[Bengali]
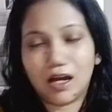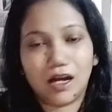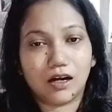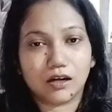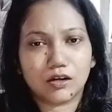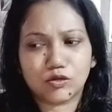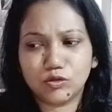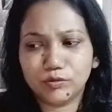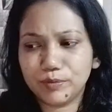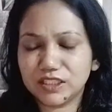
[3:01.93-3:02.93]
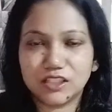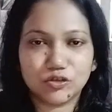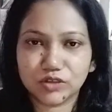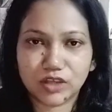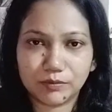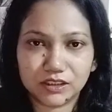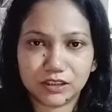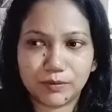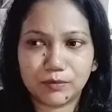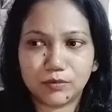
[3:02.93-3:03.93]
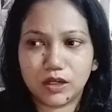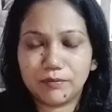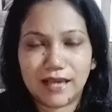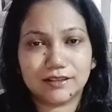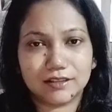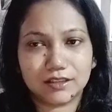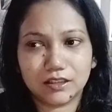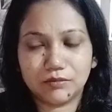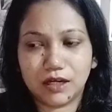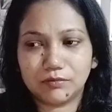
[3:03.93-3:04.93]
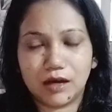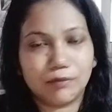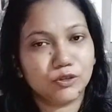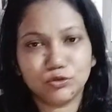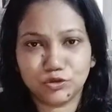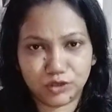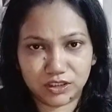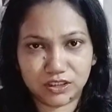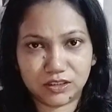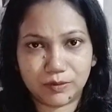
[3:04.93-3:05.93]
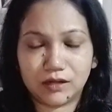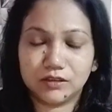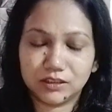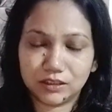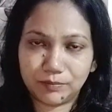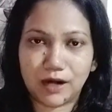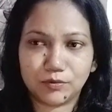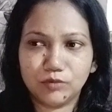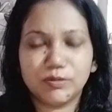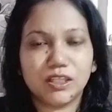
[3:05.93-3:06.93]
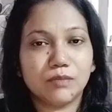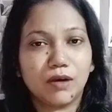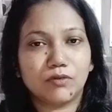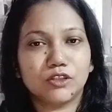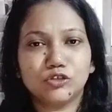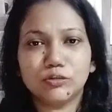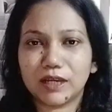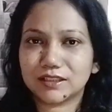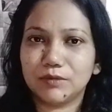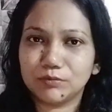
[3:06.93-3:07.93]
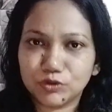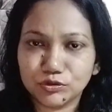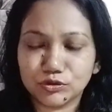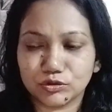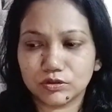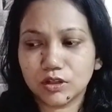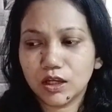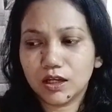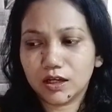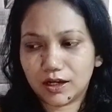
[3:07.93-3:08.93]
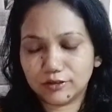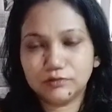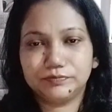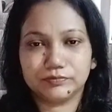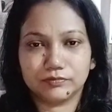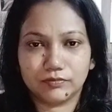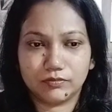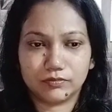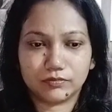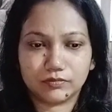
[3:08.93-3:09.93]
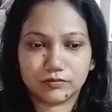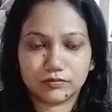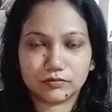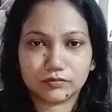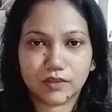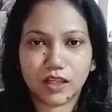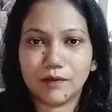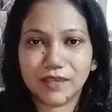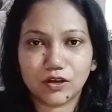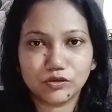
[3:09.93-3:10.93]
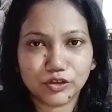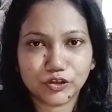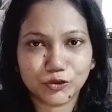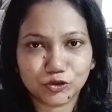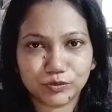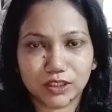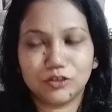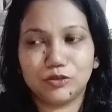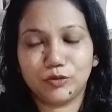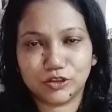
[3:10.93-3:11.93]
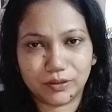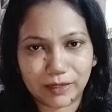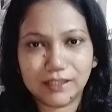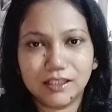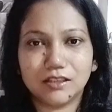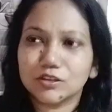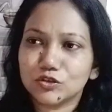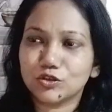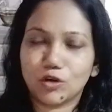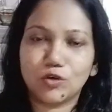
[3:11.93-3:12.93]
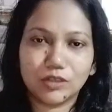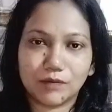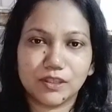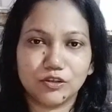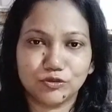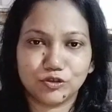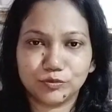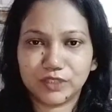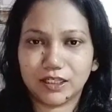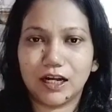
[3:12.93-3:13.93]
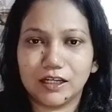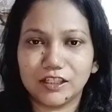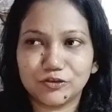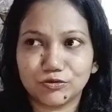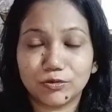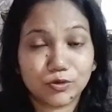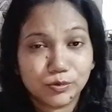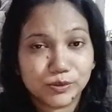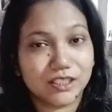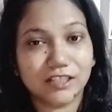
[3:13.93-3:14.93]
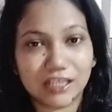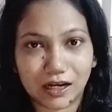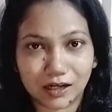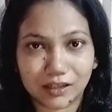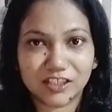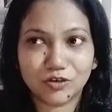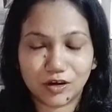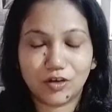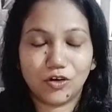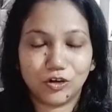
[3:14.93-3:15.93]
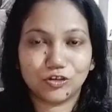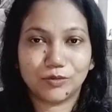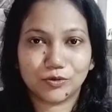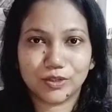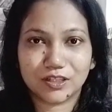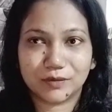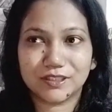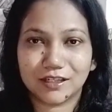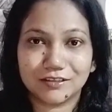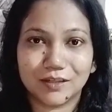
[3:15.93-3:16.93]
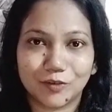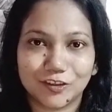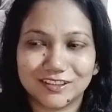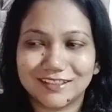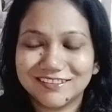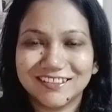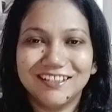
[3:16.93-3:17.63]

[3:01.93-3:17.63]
আর খুব বেশি জনকে আমি দিতে পারবো না ম্যাক্সিমাম আমি দুজনকে দিতে দিতে পারবো মিনিমাম ওয়ানজন ম্যাক্সিমাম টুজন কারণ আমি এখনও ইউটিউব থেকে তো পয়সা পাইনি যখন আমি ইউটিউব থেকে আর্নিং শুরু করব খুব শীঘ্রই আর্নিংও হয়তো আমার হয়ে যাবে চ্যানেলটা মনিটাইজ